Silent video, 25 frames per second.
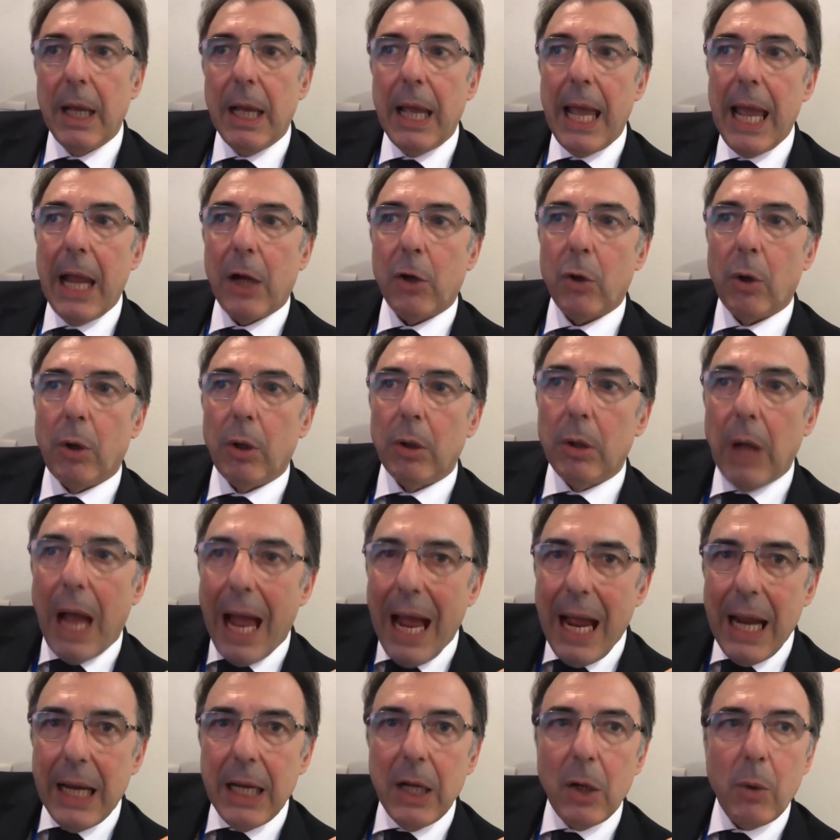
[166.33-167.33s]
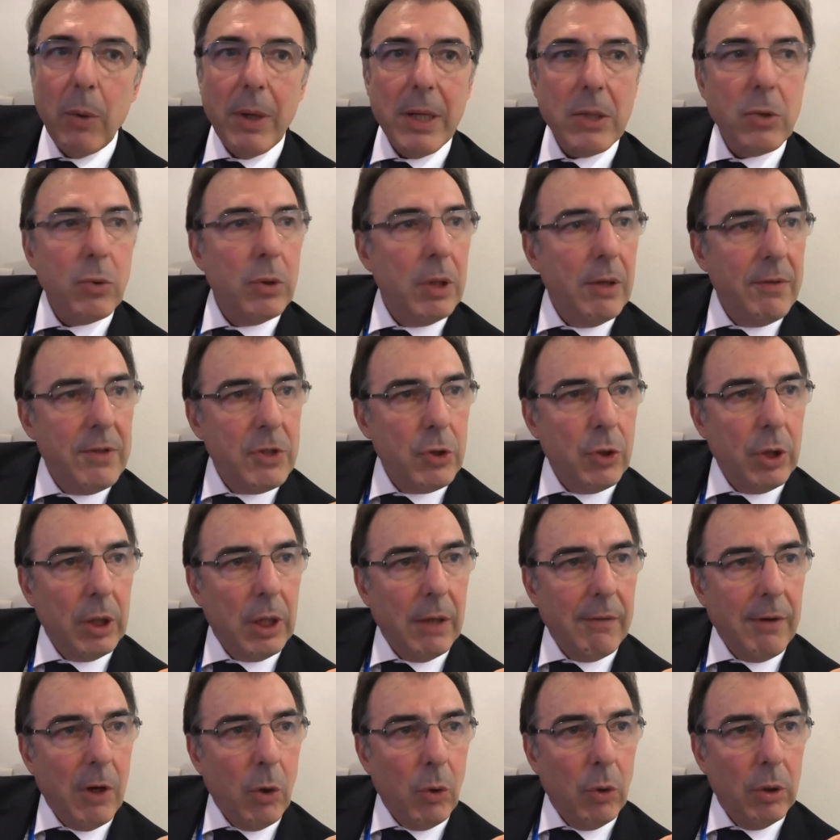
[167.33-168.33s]
Ecco, anche questa è una visione
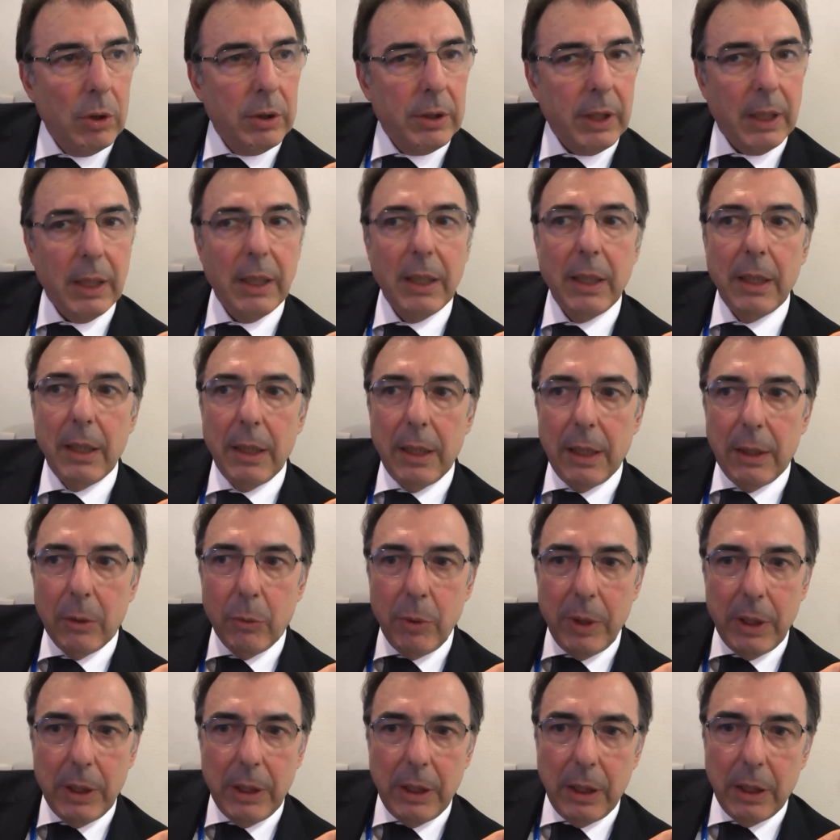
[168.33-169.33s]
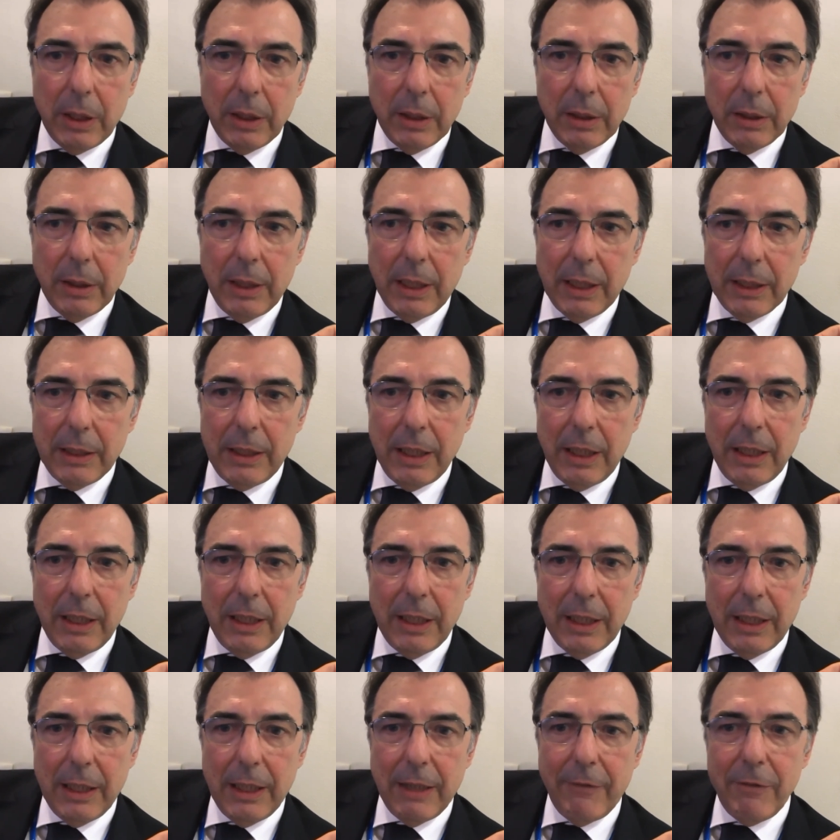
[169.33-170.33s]
che va oltre. Quindi la, te-
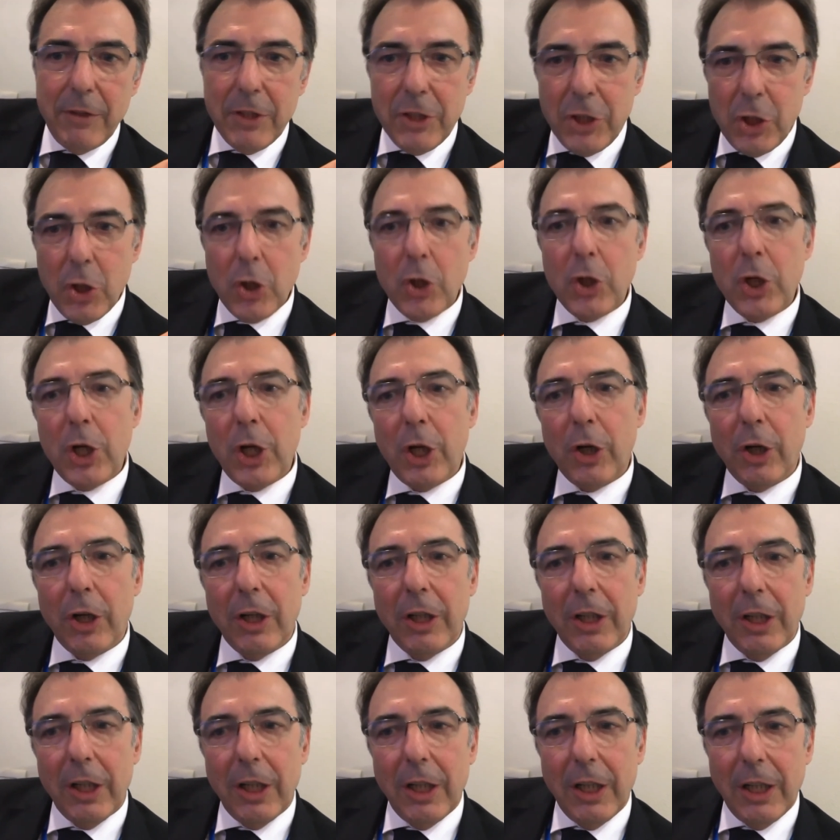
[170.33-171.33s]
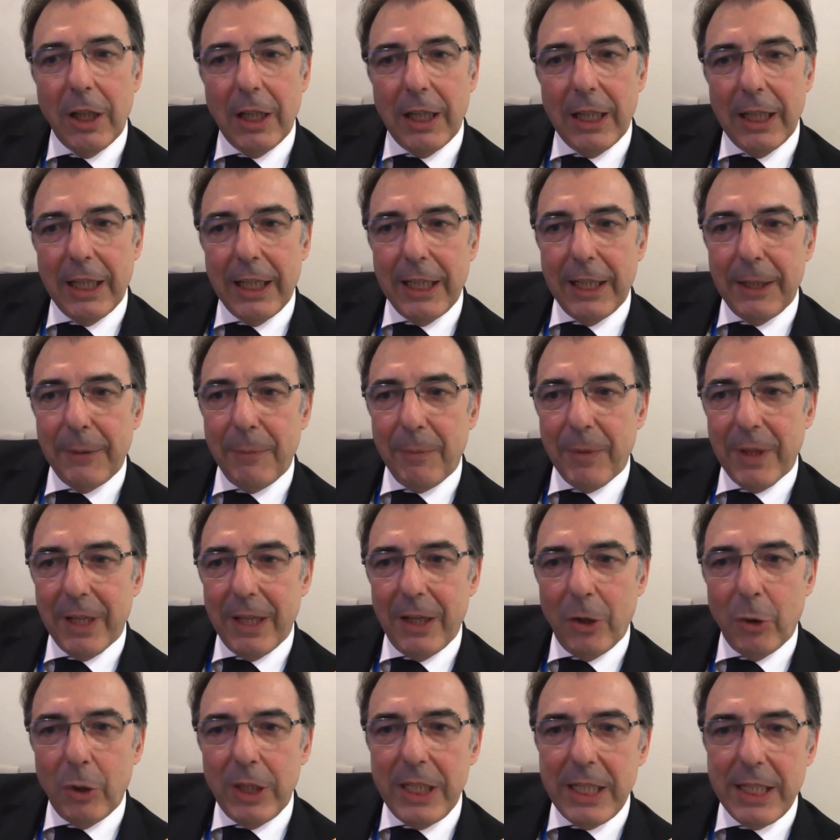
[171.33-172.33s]
la visione eh,
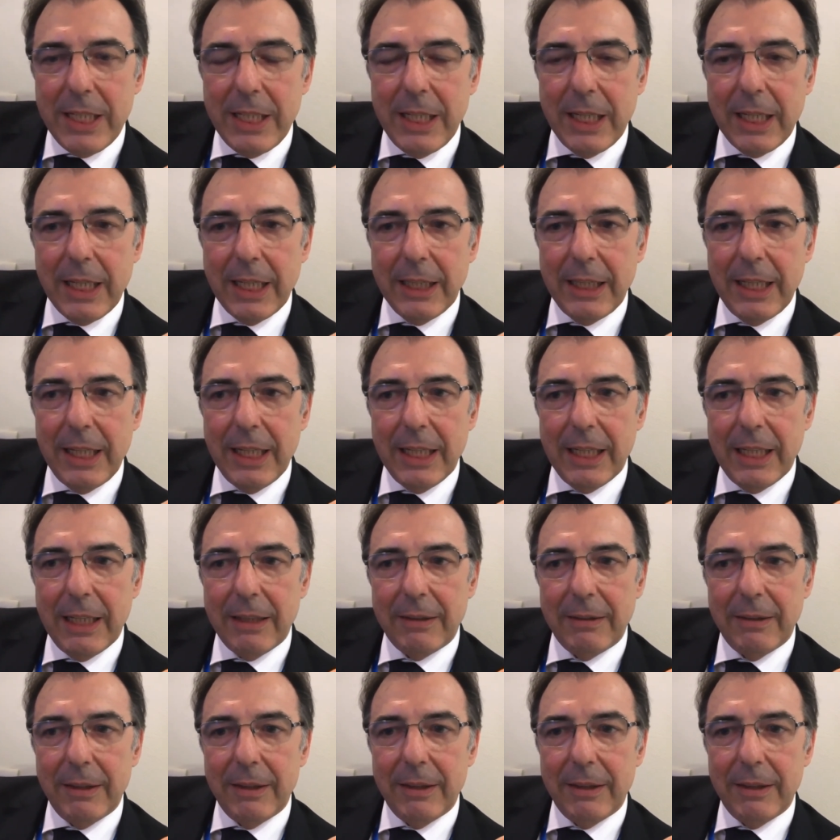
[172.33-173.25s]
olistica della eh,